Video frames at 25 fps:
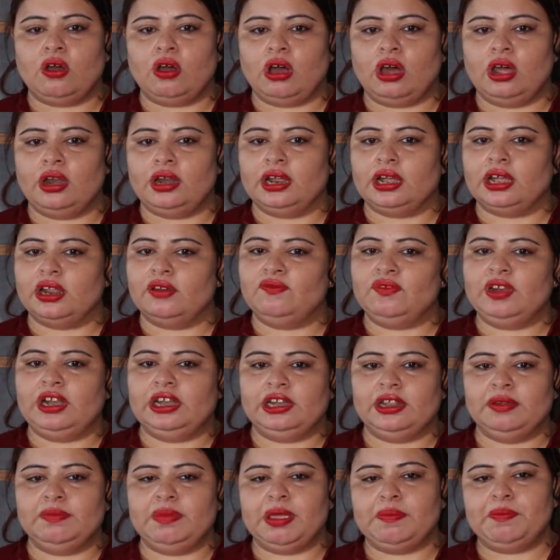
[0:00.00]
और अगर
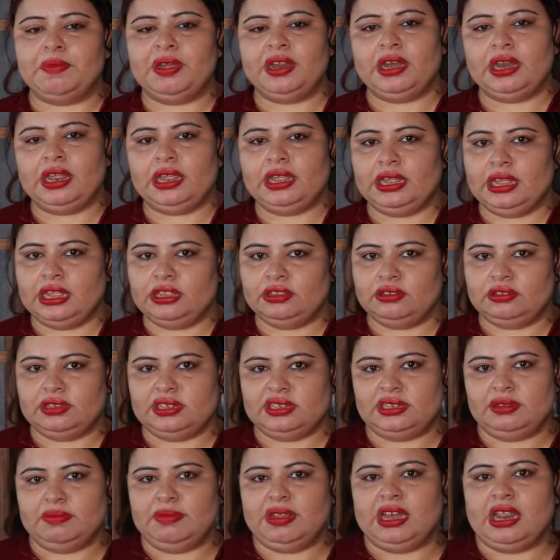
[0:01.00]
फिल्टर पेपर नहीं है तो
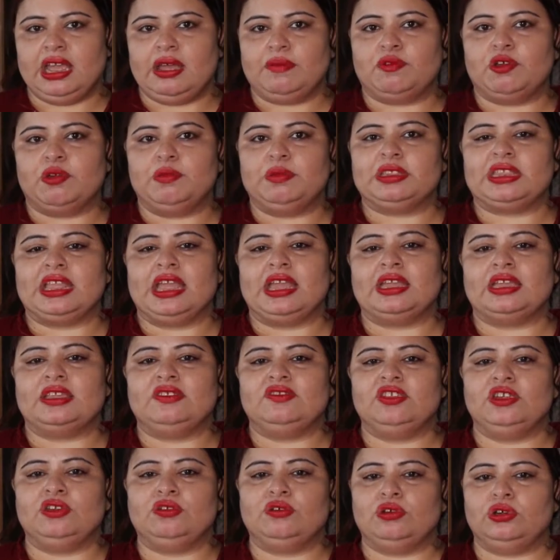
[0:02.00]
जैसे मैंने आपको बताया
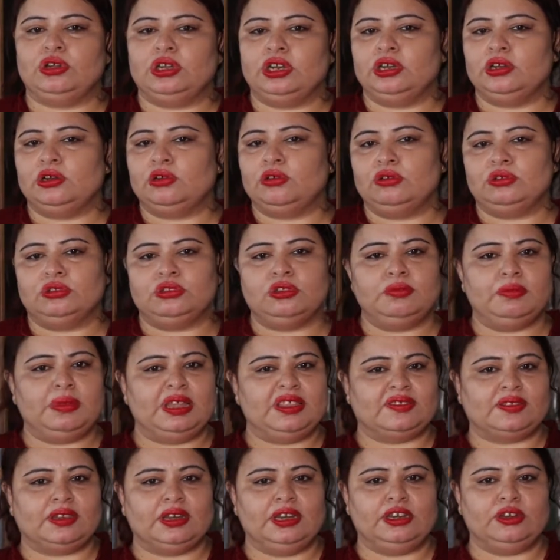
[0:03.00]
किसी कॉटन क्लोथ और
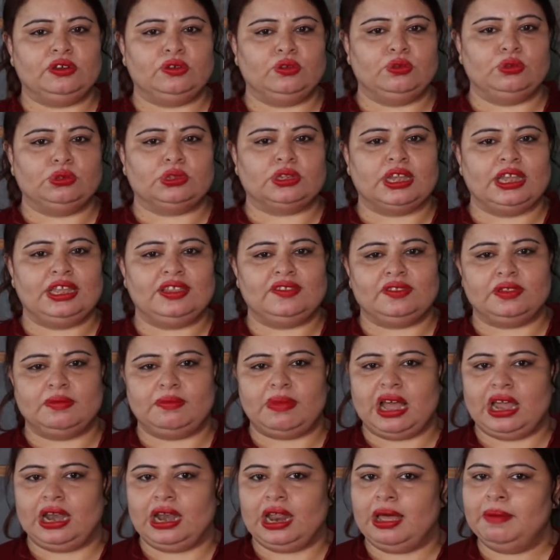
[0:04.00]
मस्किन क्लोथ का
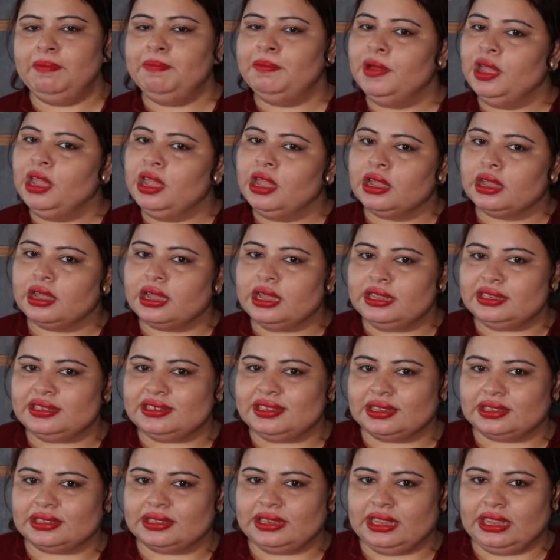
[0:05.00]
इस्तेमाल आप कर
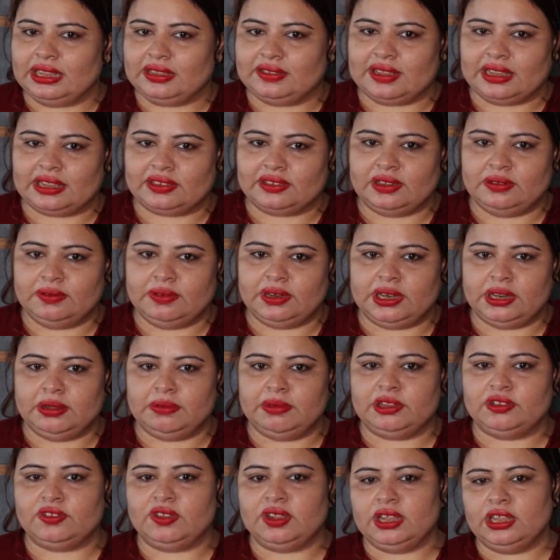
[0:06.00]
सकते हैं इस एक्टिविटी
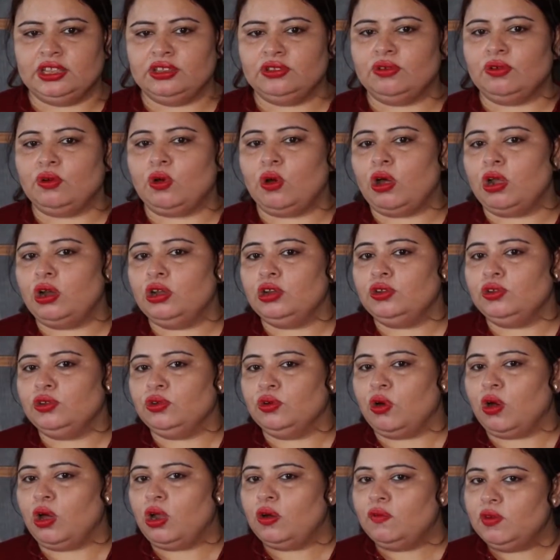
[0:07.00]
में ठीक है तो ऑल
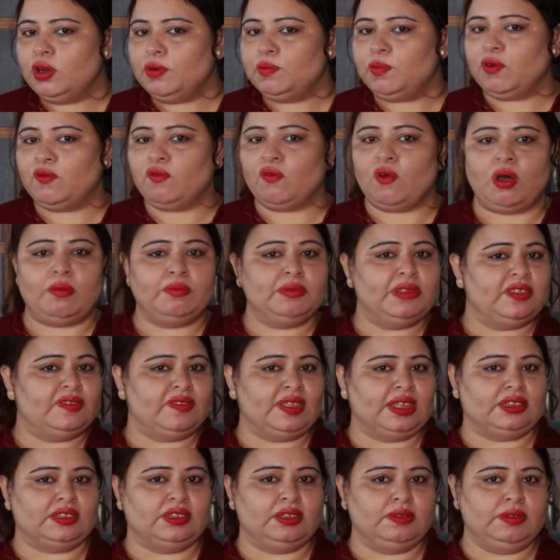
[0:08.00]
यू ऑल विल परफॉर्म
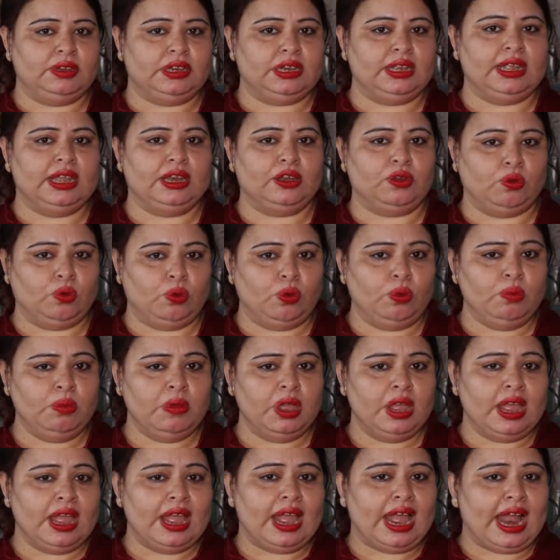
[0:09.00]
दिस एक्टिविटी एट होम
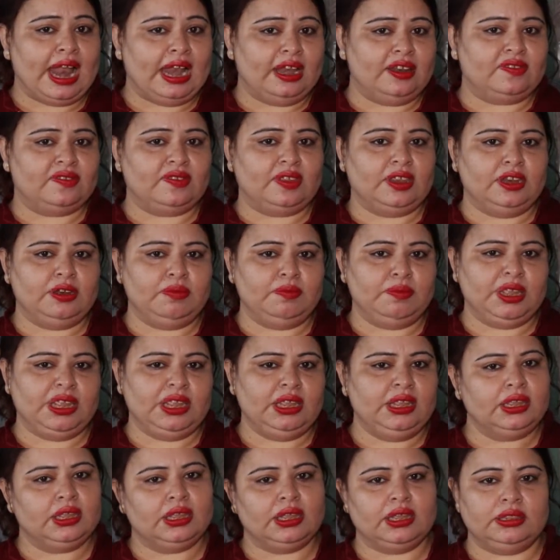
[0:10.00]
एंड सेंड मी
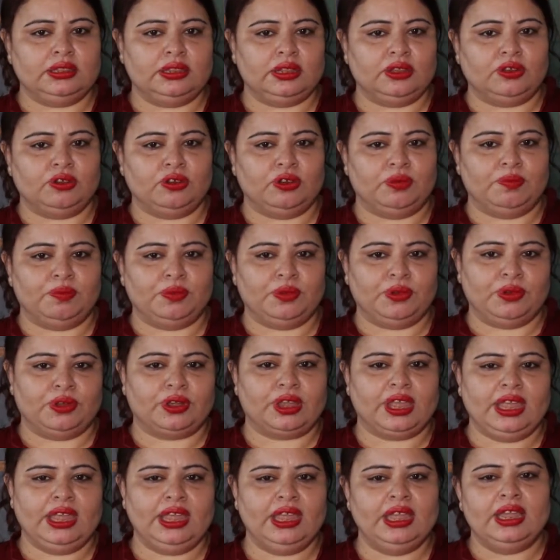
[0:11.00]
इन द ग्रुप
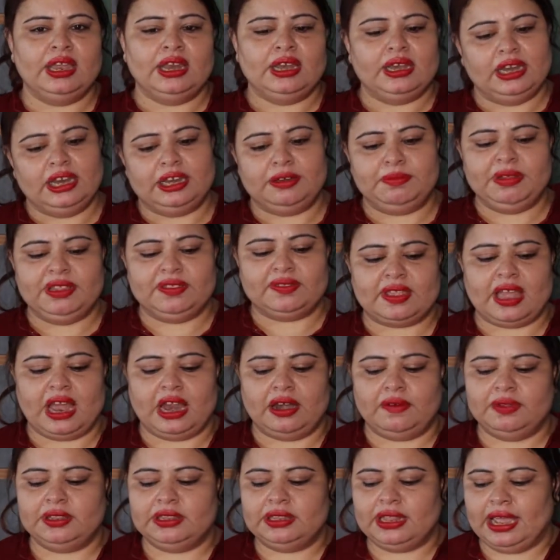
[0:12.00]
ओके लेट
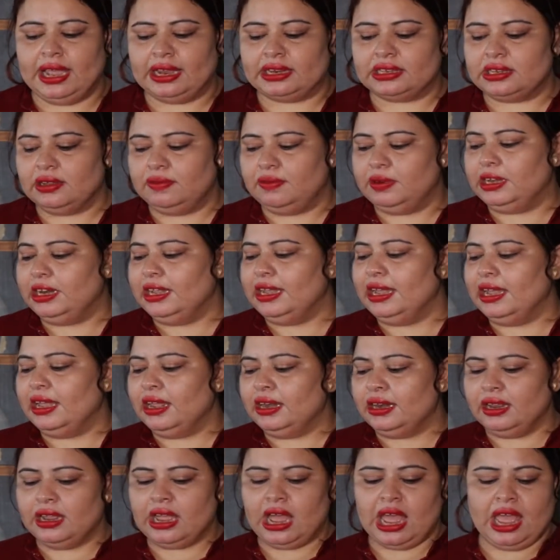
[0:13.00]
स्टार्ट विद द एक्टिविटी
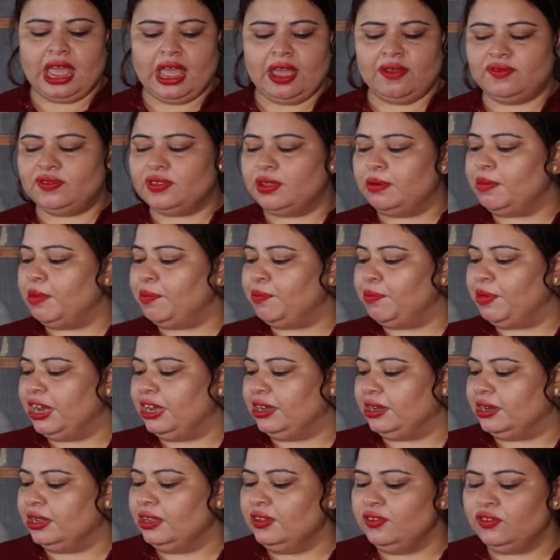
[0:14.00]
एयर आई हैव सम
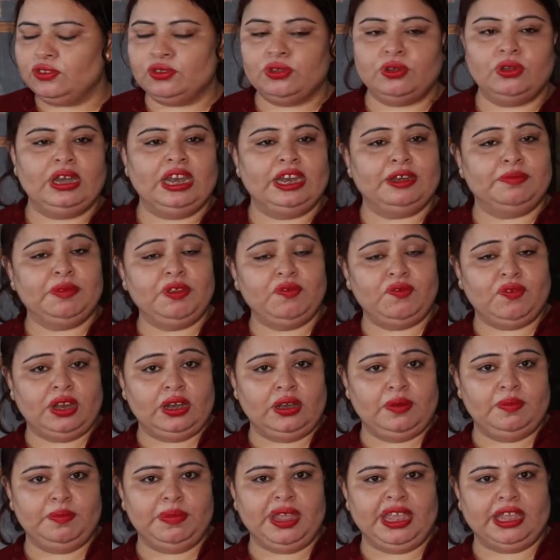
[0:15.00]
ऑपरेटर्स सो लेट मी
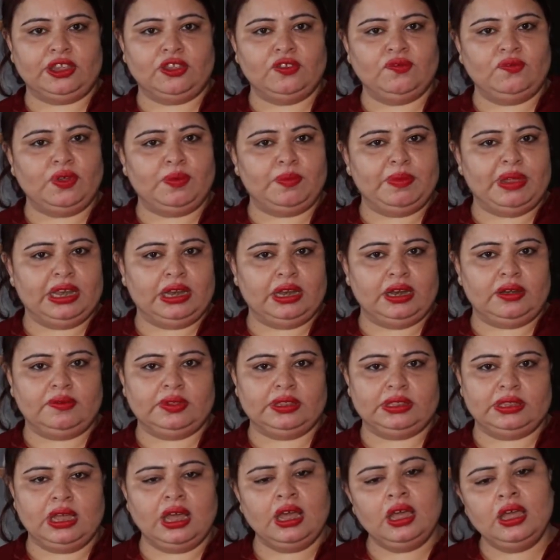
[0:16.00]
मेक यू फेमिलियर
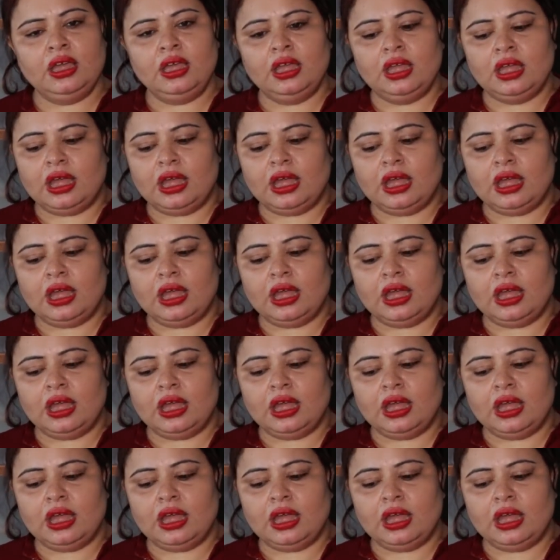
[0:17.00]
विद द